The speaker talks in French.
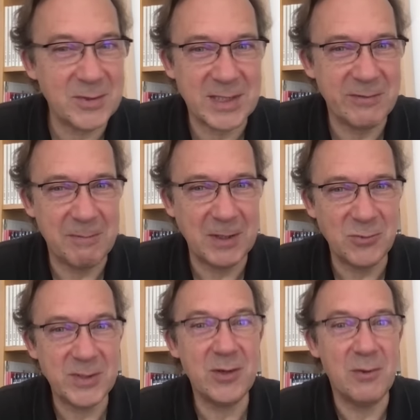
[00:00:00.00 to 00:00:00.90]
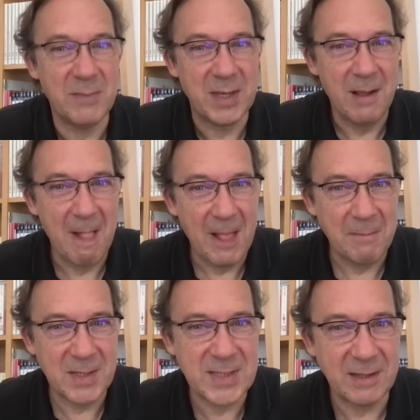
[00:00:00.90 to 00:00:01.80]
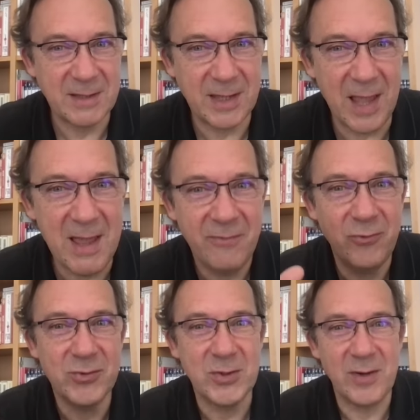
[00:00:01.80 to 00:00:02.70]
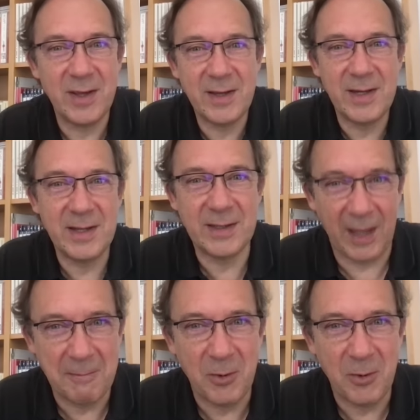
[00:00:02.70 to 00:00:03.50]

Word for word: Ça ne se fait pas tout seul, mais, mais cet influx solaire, il est très